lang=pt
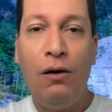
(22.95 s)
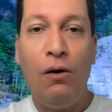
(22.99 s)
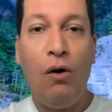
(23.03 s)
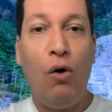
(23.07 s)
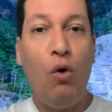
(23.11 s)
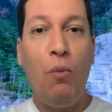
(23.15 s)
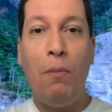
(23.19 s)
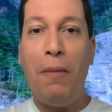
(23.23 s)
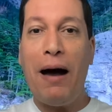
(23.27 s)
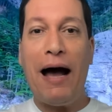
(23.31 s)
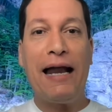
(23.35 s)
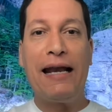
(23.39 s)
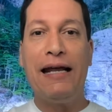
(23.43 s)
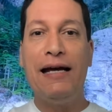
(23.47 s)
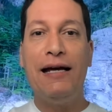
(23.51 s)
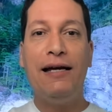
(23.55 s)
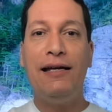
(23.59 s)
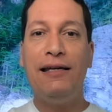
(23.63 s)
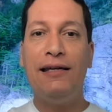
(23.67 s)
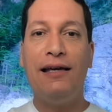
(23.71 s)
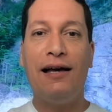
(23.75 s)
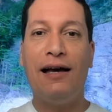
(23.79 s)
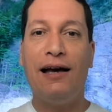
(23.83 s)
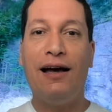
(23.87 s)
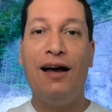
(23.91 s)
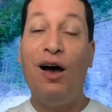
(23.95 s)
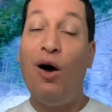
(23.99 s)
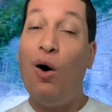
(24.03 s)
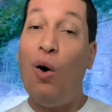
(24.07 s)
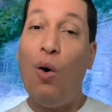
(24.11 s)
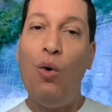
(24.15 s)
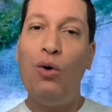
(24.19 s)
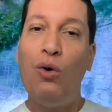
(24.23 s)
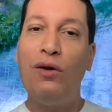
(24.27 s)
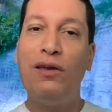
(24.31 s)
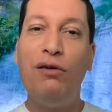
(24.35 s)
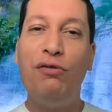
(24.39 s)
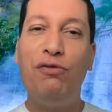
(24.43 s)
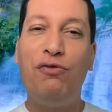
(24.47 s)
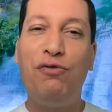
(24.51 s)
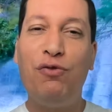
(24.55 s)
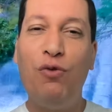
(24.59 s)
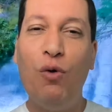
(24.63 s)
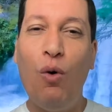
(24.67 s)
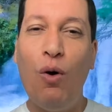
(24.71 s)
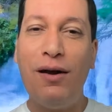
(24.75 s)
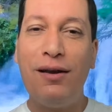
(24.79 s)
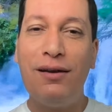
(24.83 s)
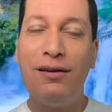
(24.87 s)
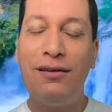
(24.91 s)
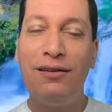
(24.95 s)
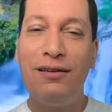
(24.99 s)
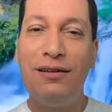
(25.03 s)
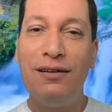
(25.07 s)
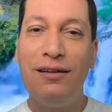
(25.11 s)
Ou uma aranha, ou o que for?